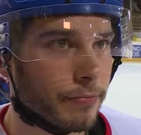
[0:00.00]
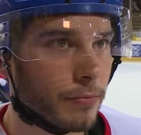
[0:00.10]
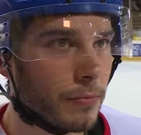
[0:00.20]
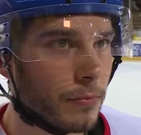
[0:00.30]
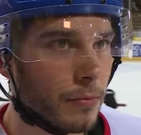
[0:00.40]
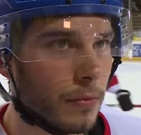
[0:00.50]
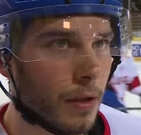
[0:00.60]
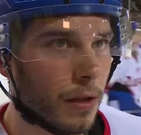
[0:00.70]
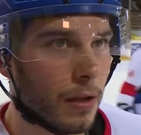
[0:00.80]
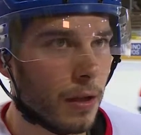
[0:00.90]
Serie?
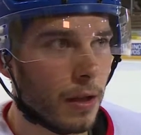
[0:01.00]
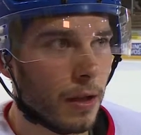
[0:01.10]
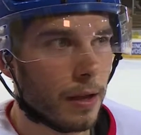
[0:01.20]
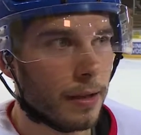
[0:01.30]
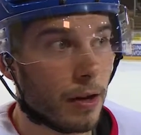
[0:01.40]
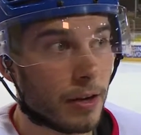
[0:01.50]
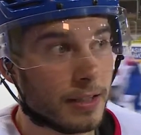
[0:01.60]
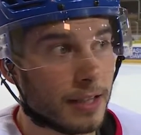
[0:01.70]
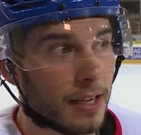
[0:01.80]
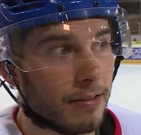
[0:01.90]
Ja,
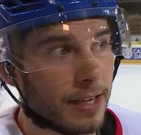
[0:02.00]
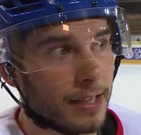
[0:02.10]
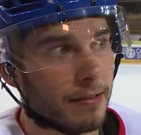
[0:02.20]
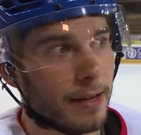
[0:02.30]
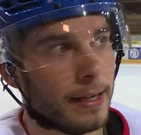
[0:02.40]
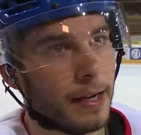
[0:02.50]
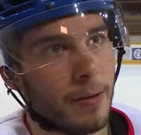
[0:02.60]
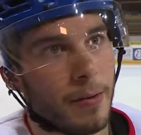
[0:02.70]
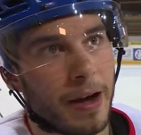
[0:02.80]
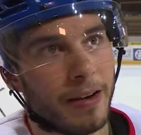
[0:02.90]
kann sicher wichtig werden. Ich
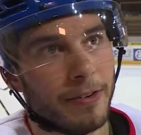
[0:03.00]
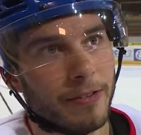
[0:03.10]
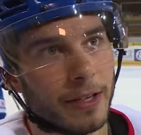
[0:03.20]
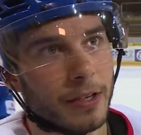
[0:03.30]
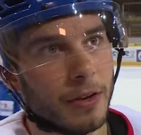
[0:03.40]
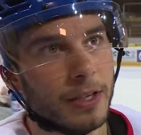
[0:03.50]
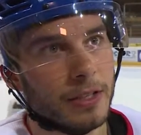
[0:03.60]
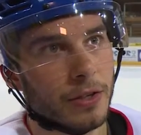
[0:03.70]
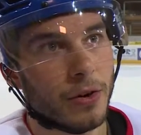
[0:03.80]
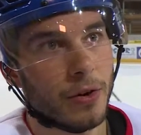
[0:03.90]
glaube, am Anfang vielleicht noch
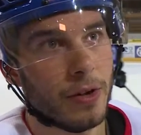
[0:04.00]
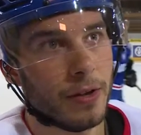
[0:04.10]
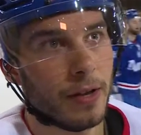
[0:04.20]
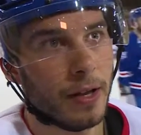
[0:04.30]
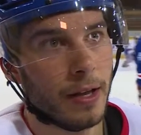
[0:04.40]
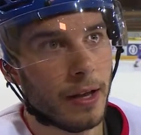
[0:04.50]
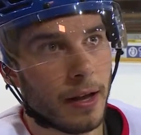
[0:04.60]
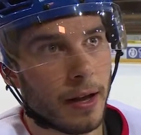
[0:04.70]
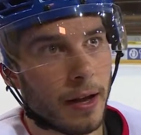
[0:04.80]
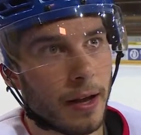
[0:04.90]
nicht so.
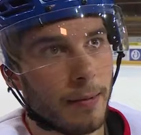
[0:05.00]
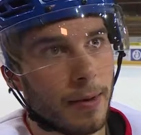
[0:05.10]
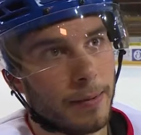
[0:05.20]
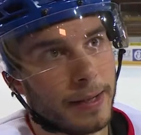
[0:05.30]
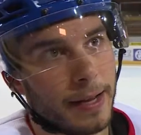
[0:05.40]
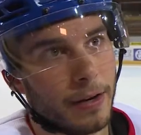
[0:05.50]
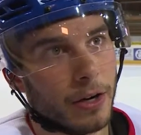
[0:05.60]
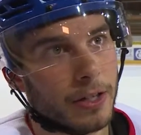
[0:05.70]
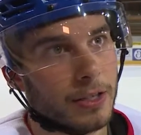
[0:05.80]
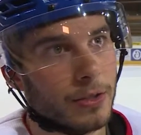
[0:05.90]
Ähm, aber dann
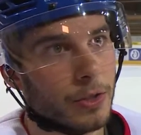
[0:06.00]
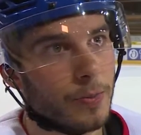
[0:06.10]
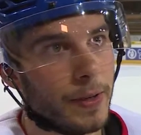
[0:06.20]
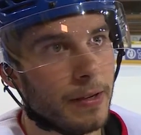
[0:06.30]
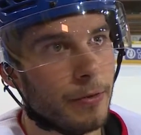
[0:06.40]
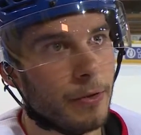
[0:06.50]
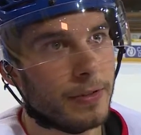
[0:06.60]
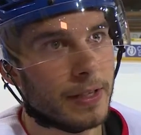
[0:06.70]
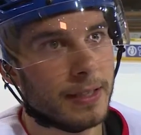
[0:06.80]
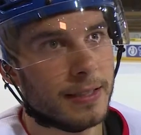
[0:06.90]
nachher so Spiel 5,
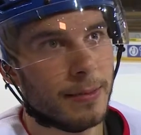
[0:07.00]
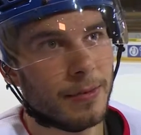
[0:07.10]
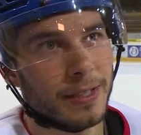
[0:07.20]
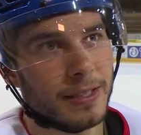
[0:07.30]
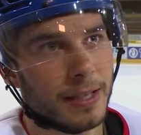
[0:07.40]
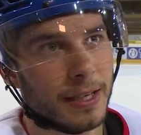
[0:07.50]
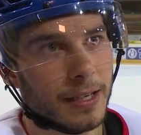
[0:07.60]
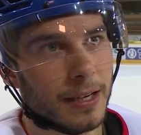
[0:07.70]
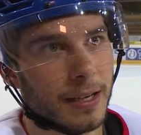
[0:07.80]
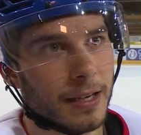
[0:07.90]
6, 7 wird
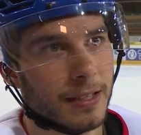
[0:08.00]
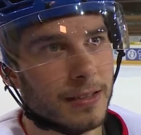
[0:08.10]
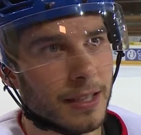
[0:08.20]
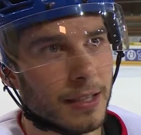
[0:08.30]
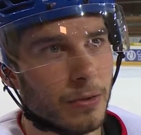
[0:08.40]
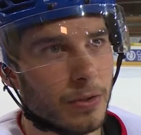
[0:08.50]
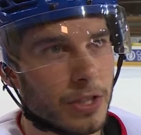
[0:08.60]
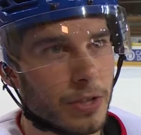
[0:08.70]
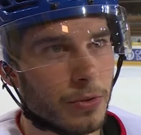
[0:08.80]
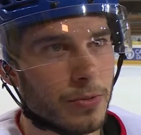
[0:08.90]
sicher, äh, kann sicher den
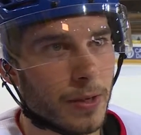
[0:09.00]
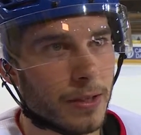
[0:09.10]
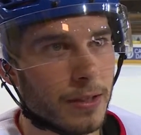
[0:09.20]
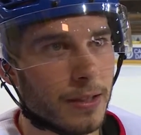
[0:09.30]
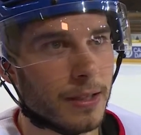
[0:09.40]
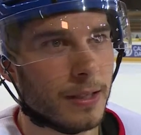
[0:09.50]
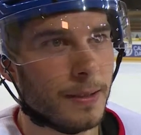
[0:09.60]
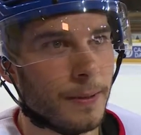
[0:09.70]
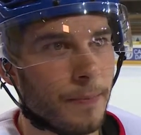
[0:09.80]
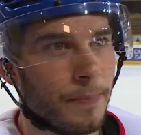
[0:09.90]
Unterschied ausmachen. Sie
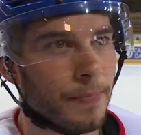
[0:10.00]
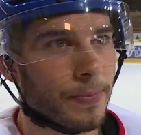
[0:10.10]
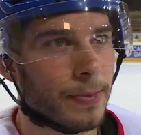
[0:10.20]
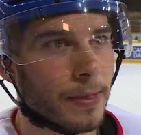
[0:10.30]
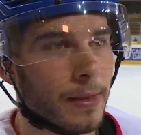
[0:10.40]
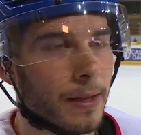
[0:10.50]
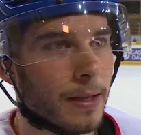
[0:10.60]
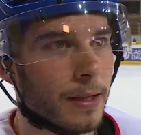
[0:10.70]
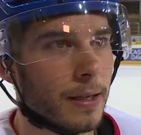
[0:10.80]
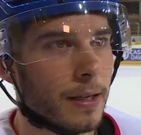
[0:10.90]
denken, es geht über
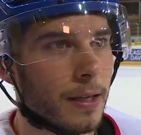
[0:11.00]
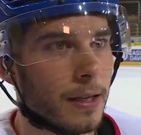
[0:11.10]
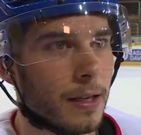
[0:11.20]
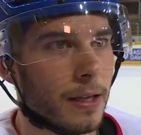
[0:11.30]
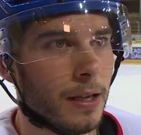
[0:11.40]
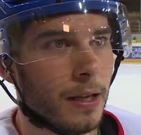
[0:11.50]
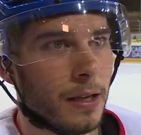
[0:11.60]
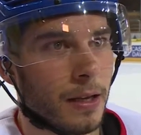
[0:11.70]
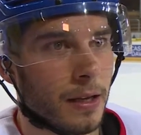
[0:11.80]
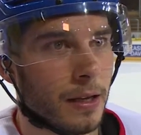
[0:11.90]
mehrere Spiele, also ist
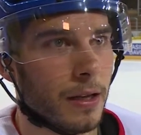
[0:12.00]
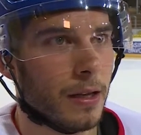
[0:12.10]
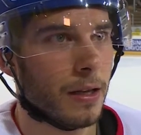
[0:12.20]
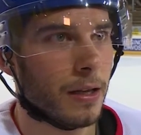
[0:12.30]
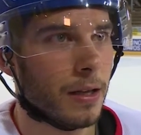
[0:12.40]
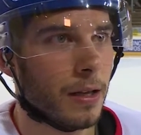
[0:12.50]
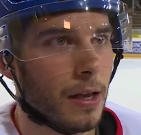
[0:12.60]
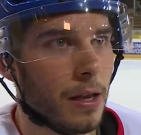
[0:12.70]
nicht wieder nach vier Schluss.